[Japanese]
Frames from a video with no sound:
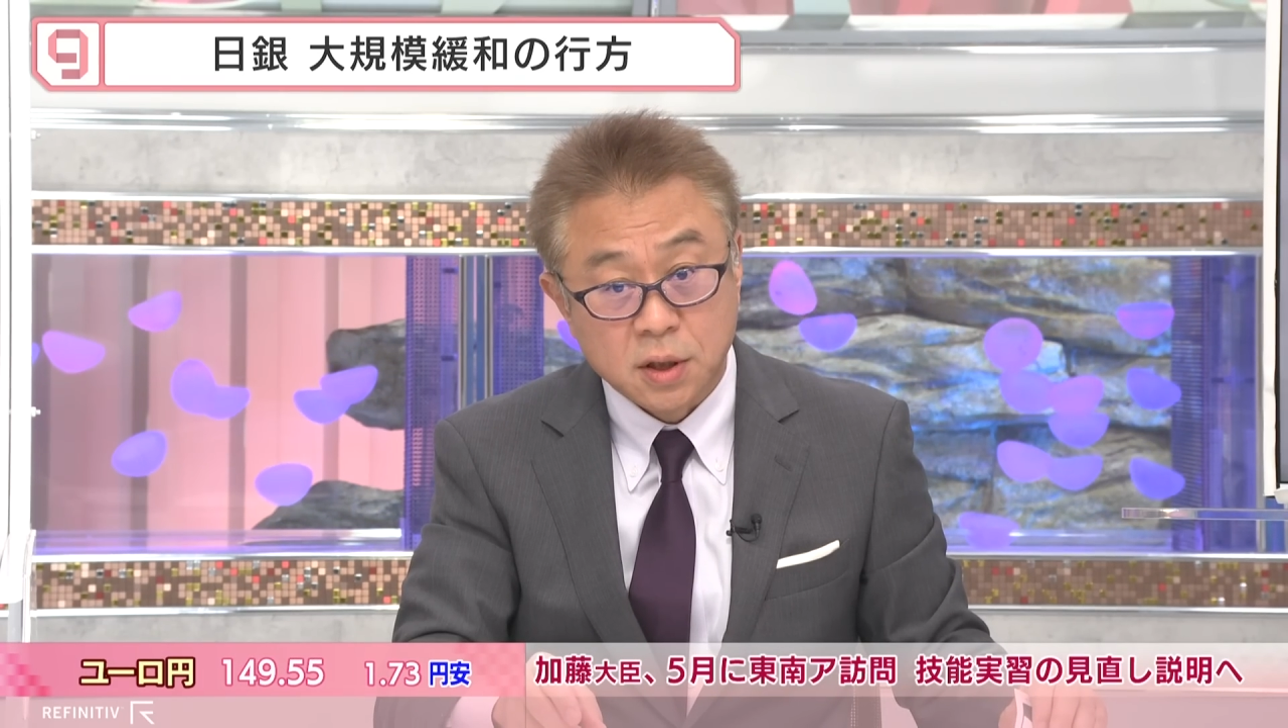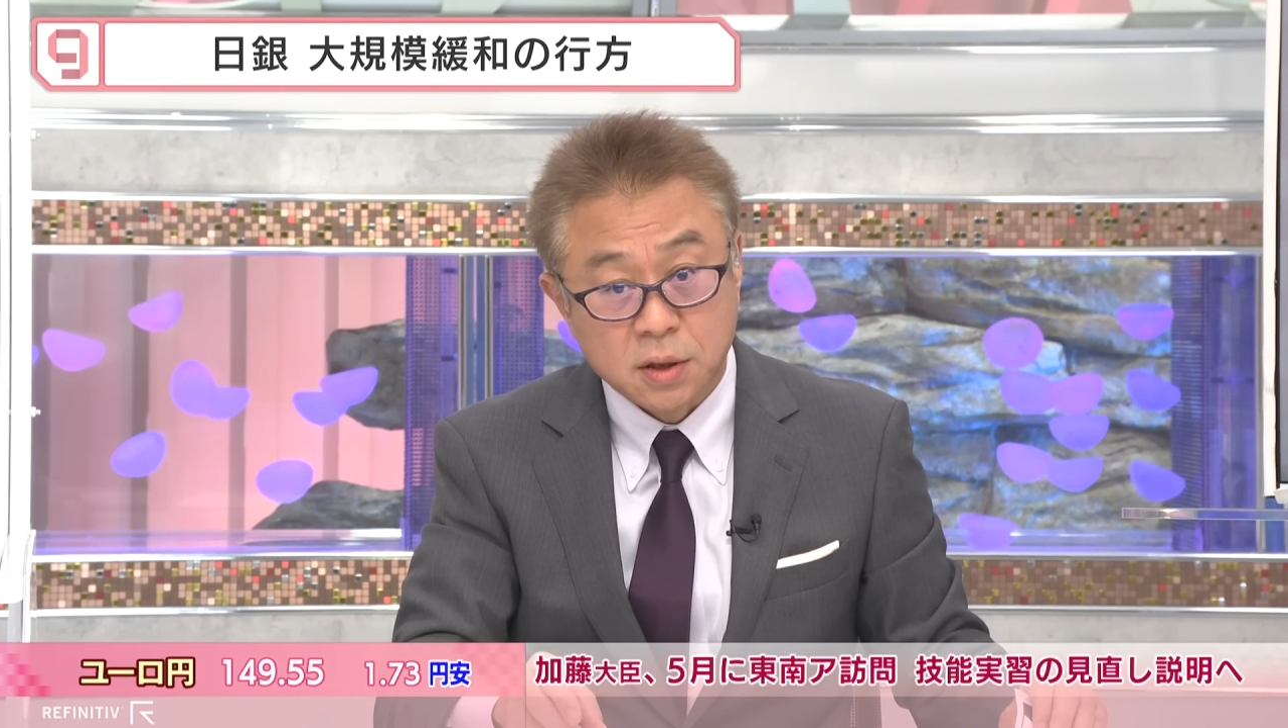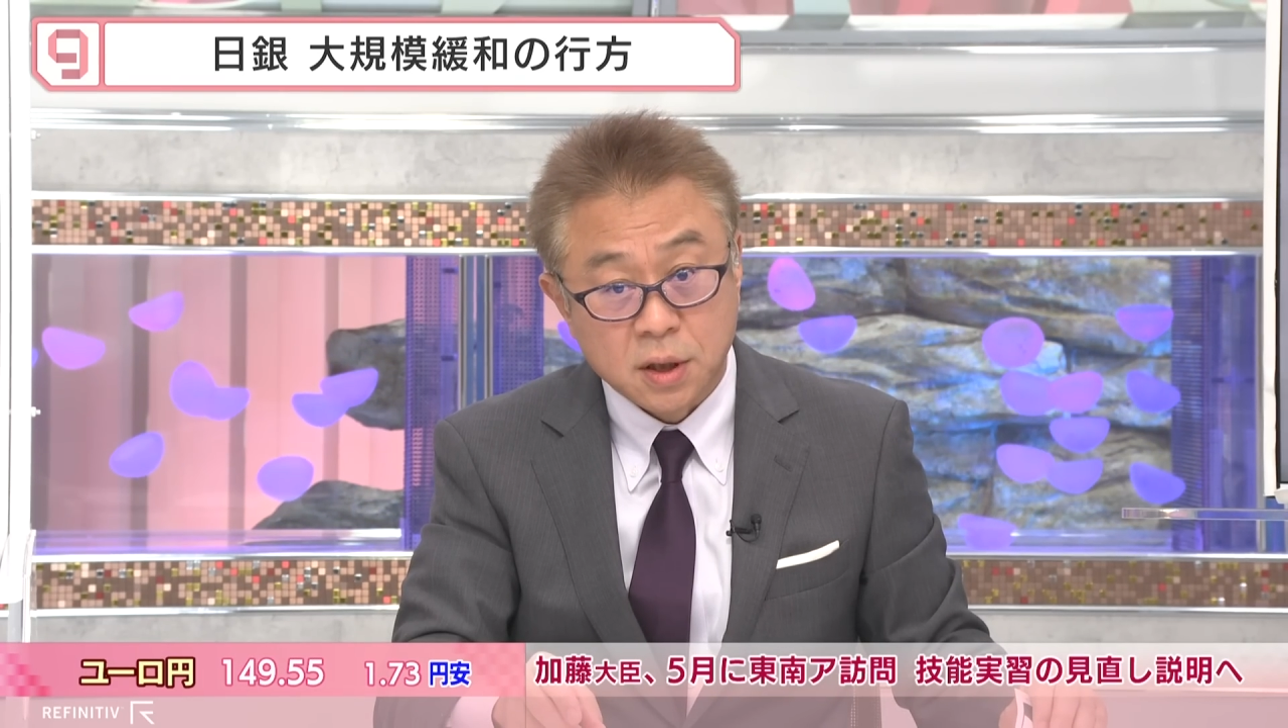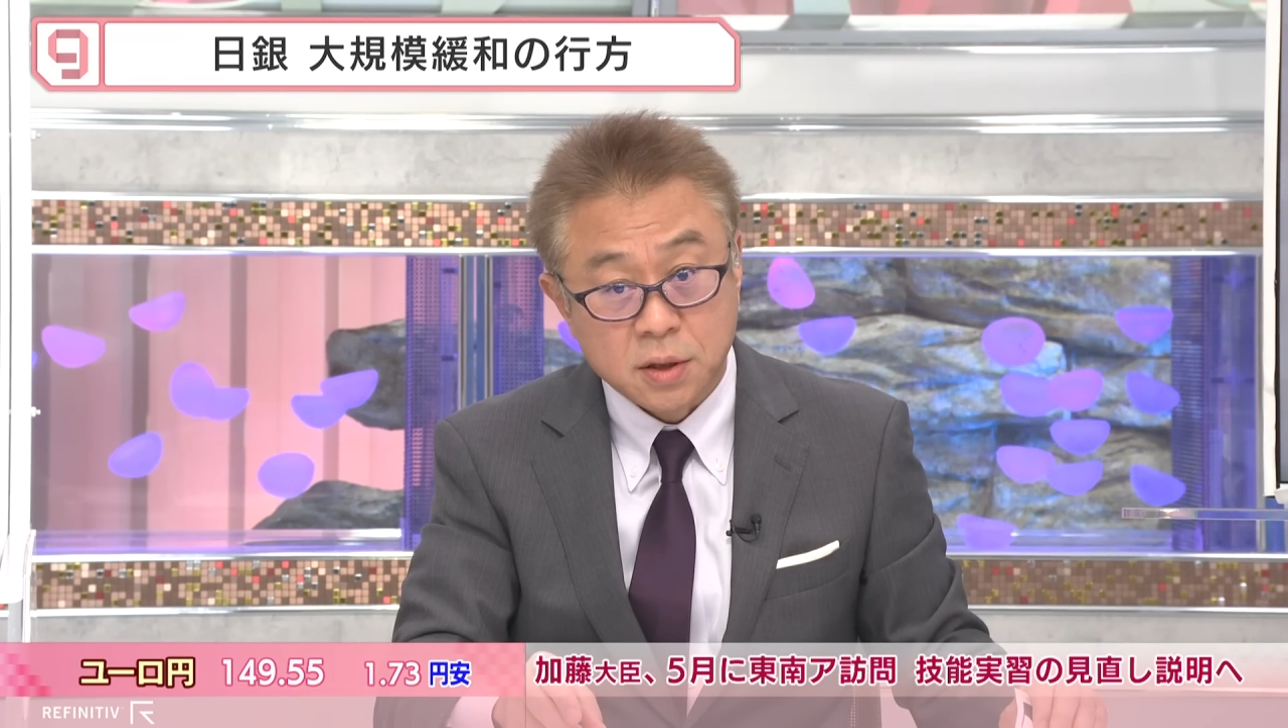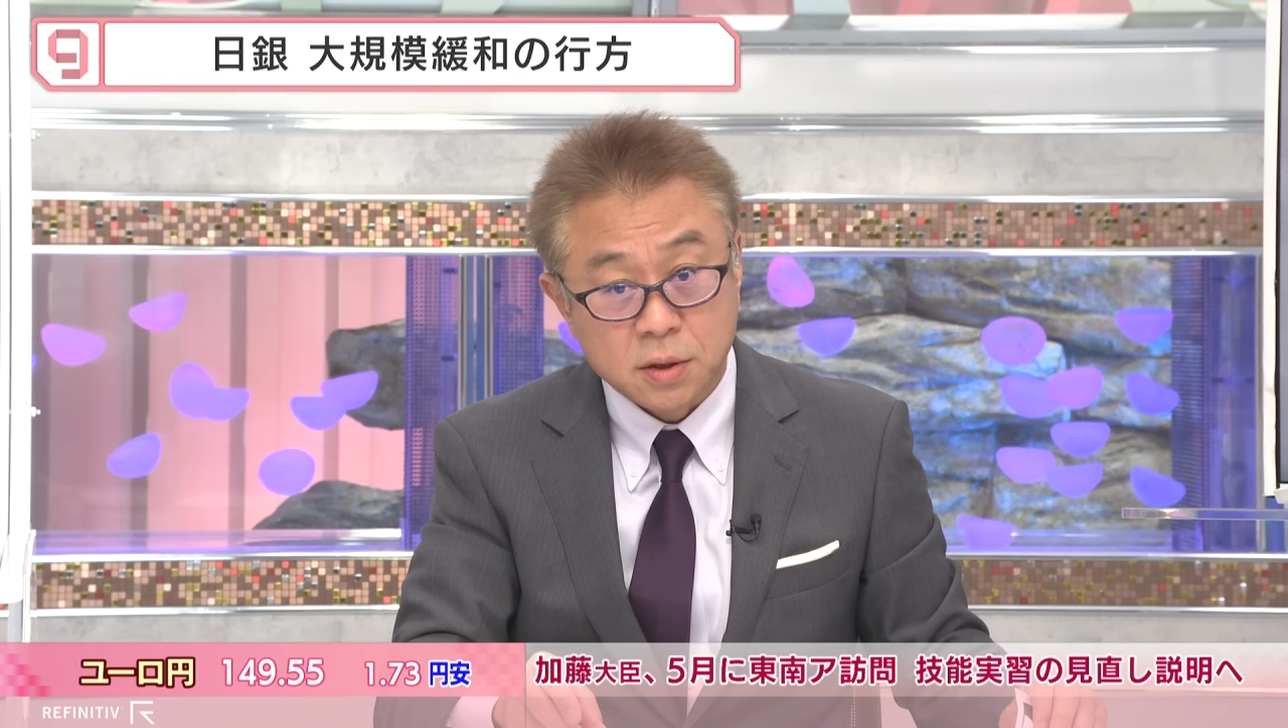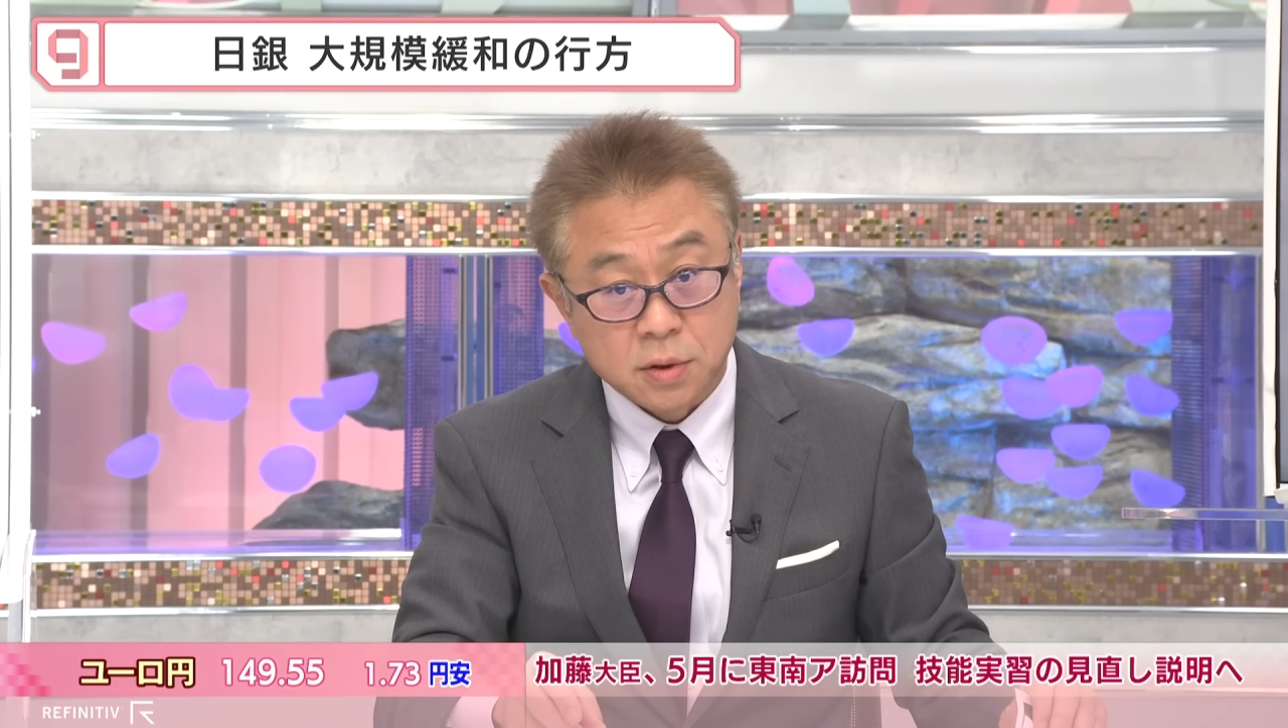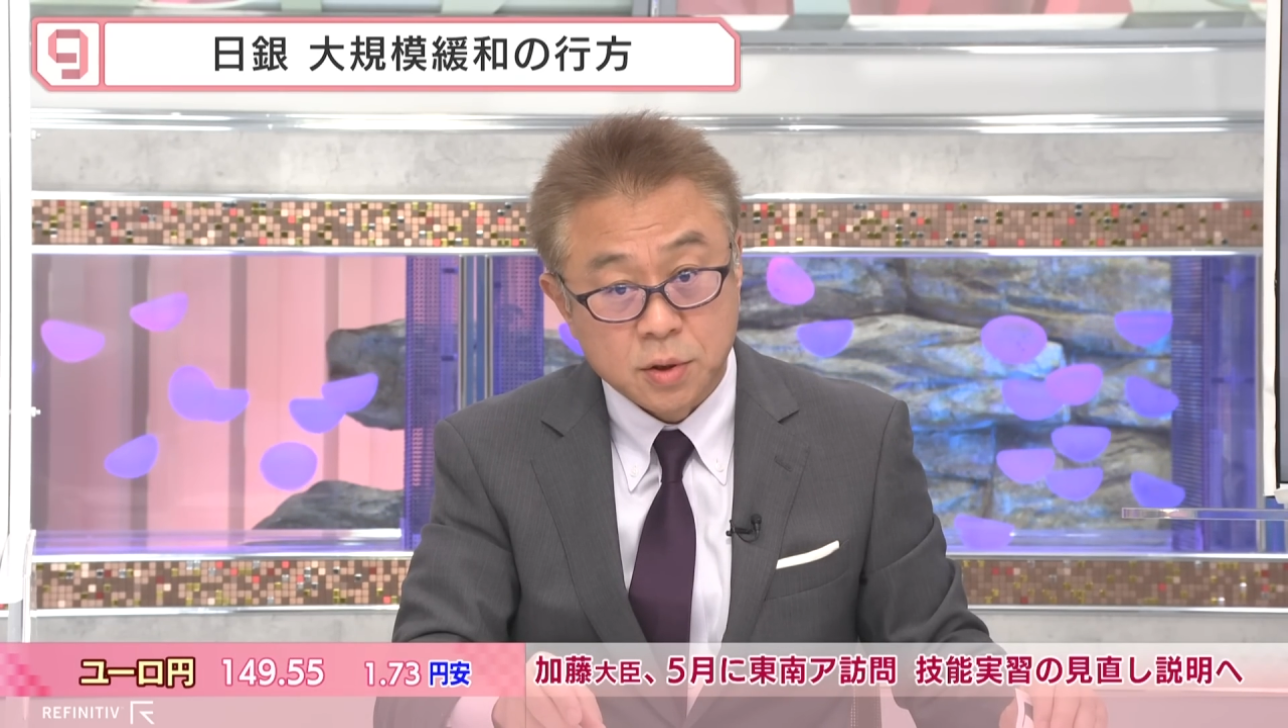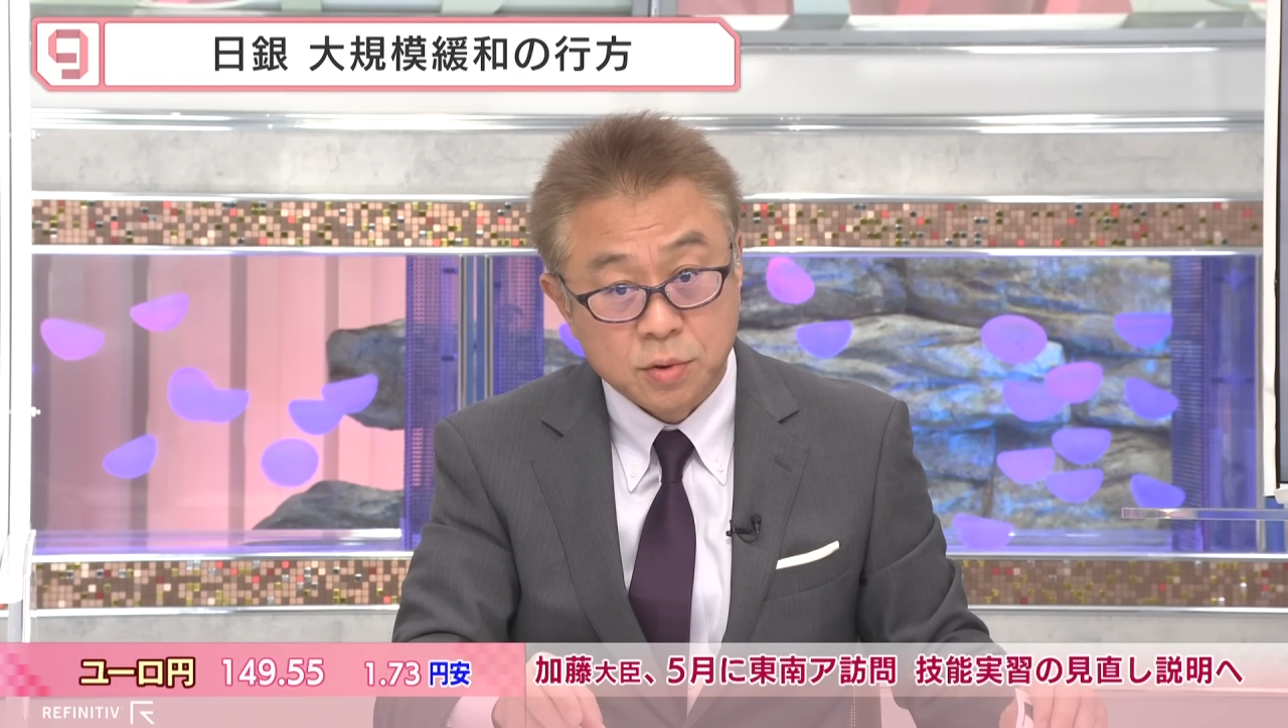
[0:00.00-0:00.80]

金利だけじゃなくて